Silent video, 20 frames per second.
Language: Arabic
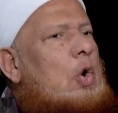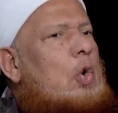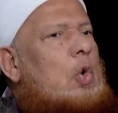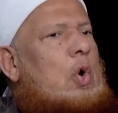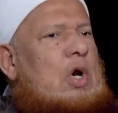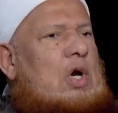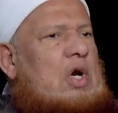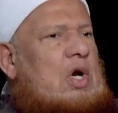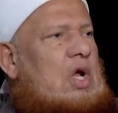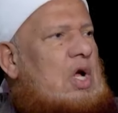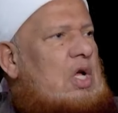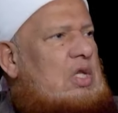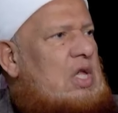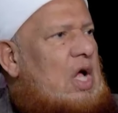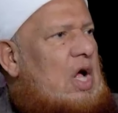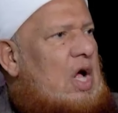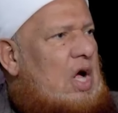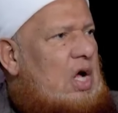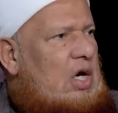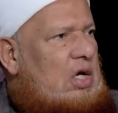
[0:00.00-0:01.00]

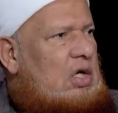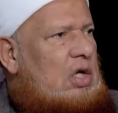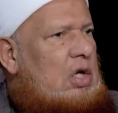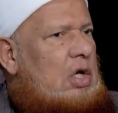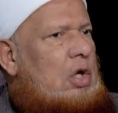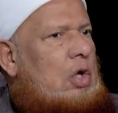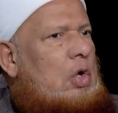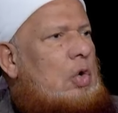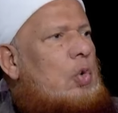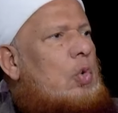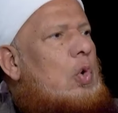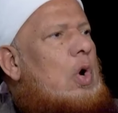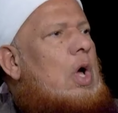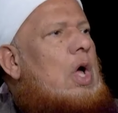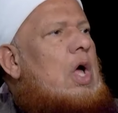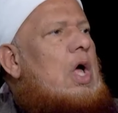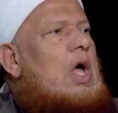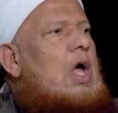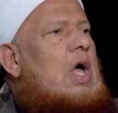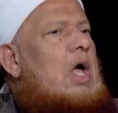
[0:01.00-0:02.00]
والرادار
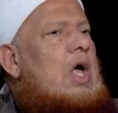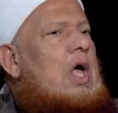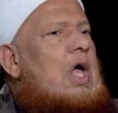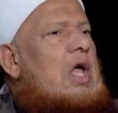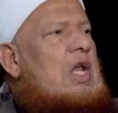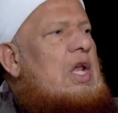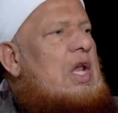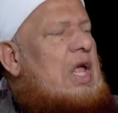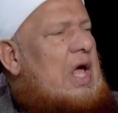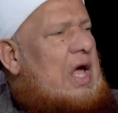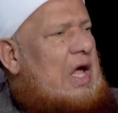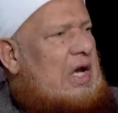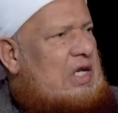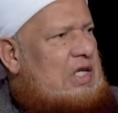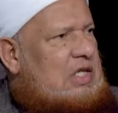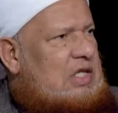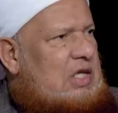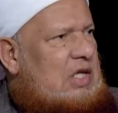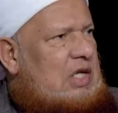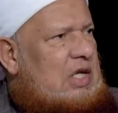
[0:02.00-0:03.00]

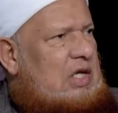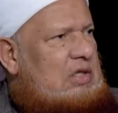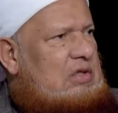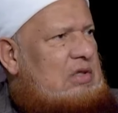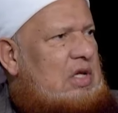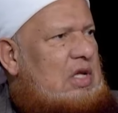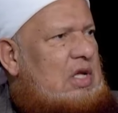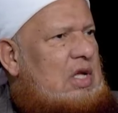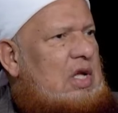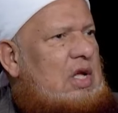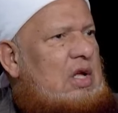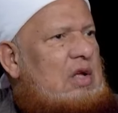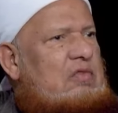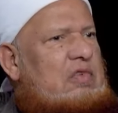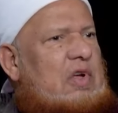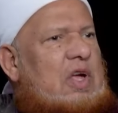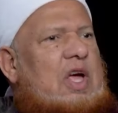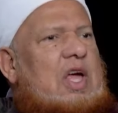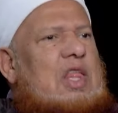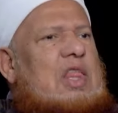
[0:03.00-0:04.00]
والالي نعم.
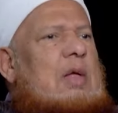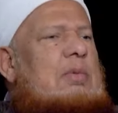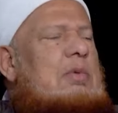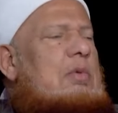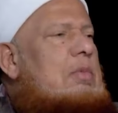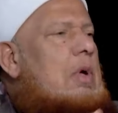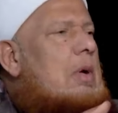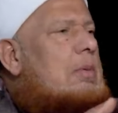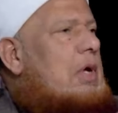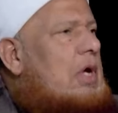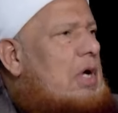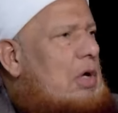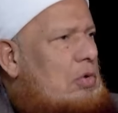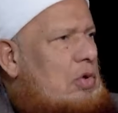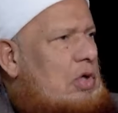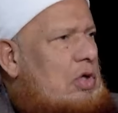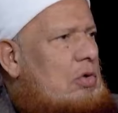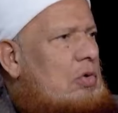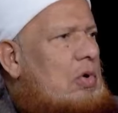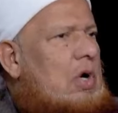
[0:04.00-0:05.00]
فهذا من باب
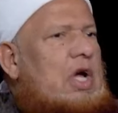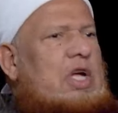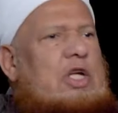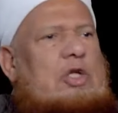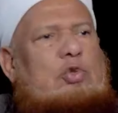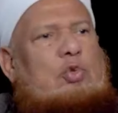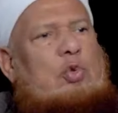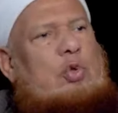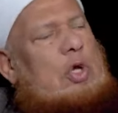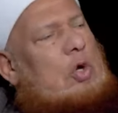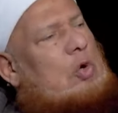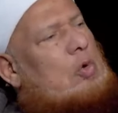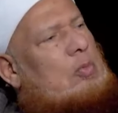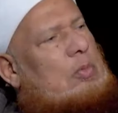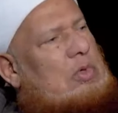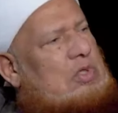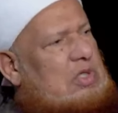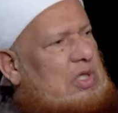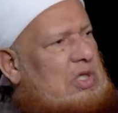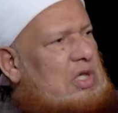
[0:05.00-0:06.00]
قولي واعدوا لهم
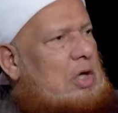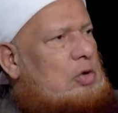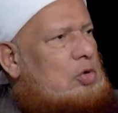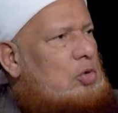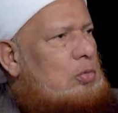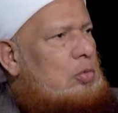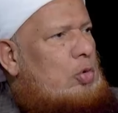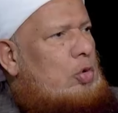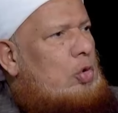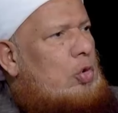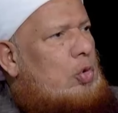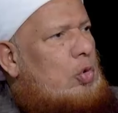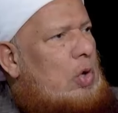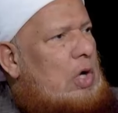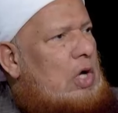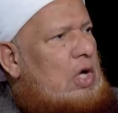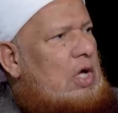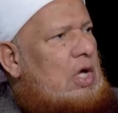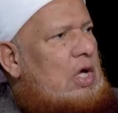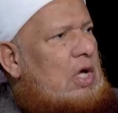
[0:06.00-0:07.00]
ما استطعتم من
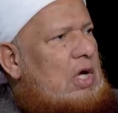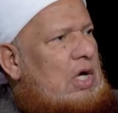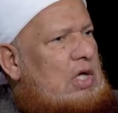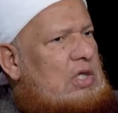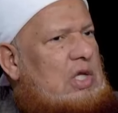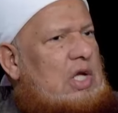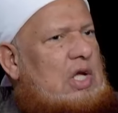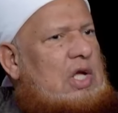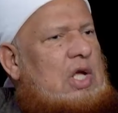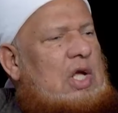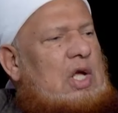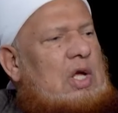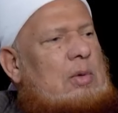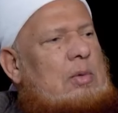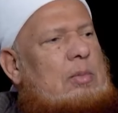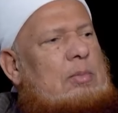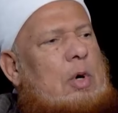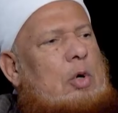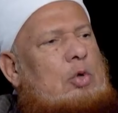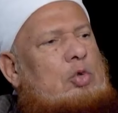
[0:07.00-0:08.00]
قوه هذا
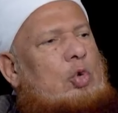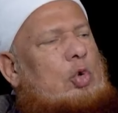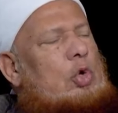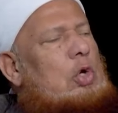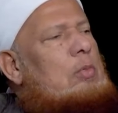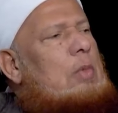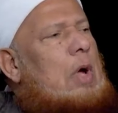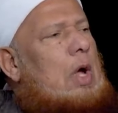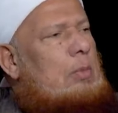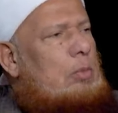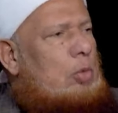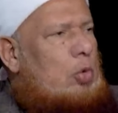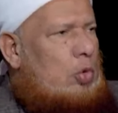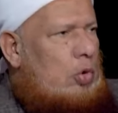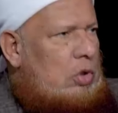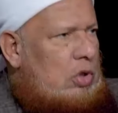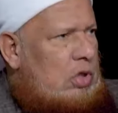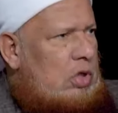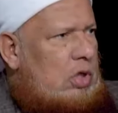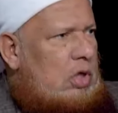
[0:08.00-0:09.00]
موضوع
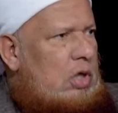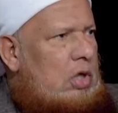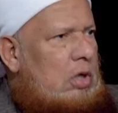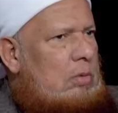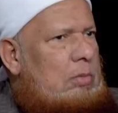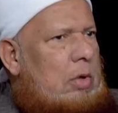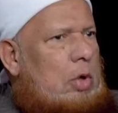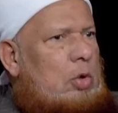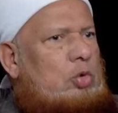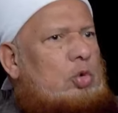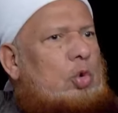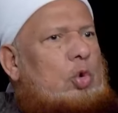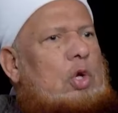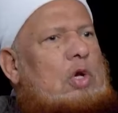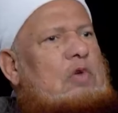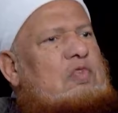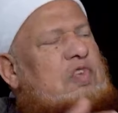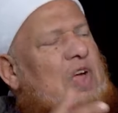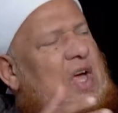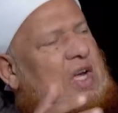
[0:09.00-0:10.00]
المحمول موضوع
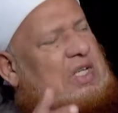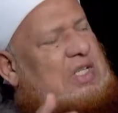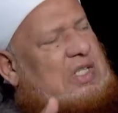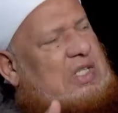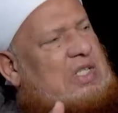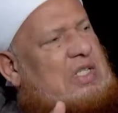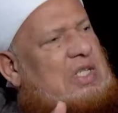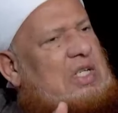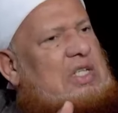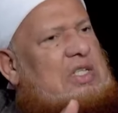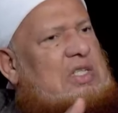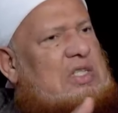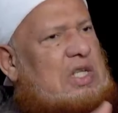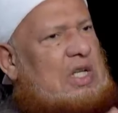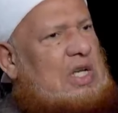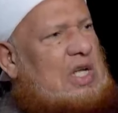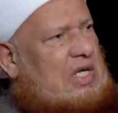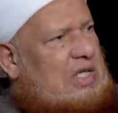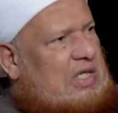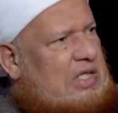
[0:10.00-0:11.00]
الفاكس
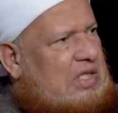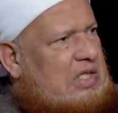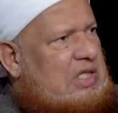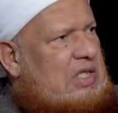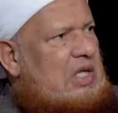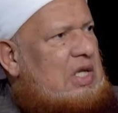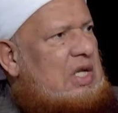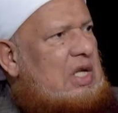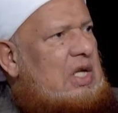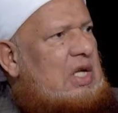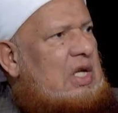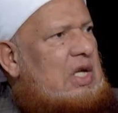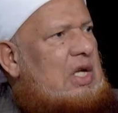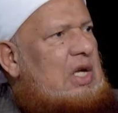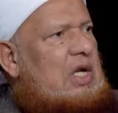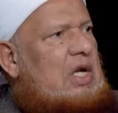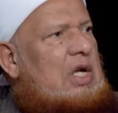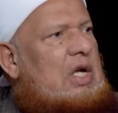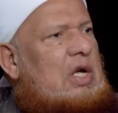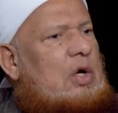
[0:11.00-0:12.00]
التليكس
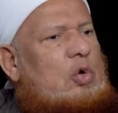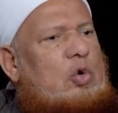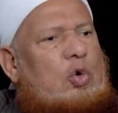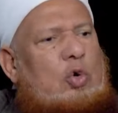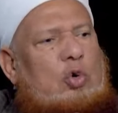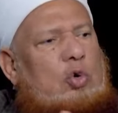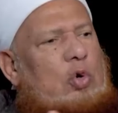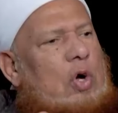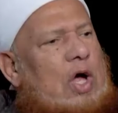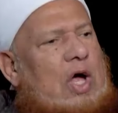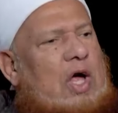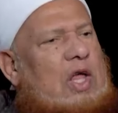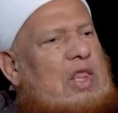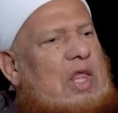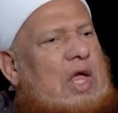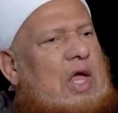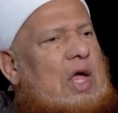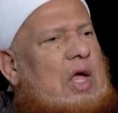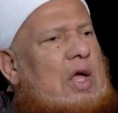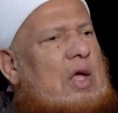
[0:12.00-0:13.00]
آه، كل
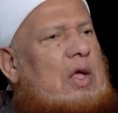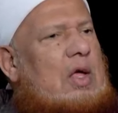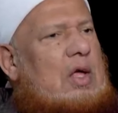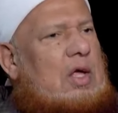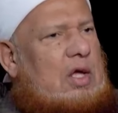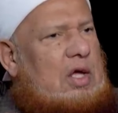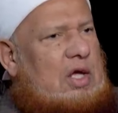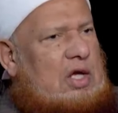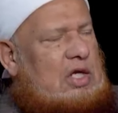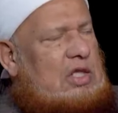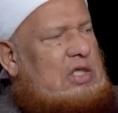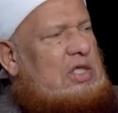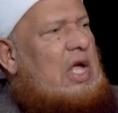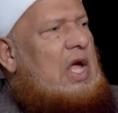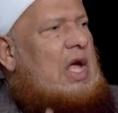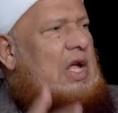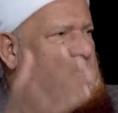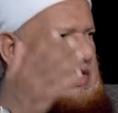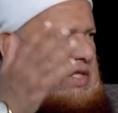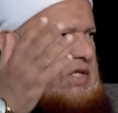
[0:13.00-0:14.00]
هذا
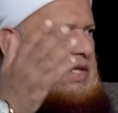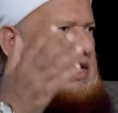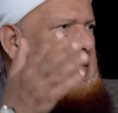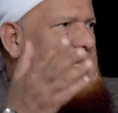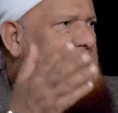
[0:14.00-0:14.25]
اعداد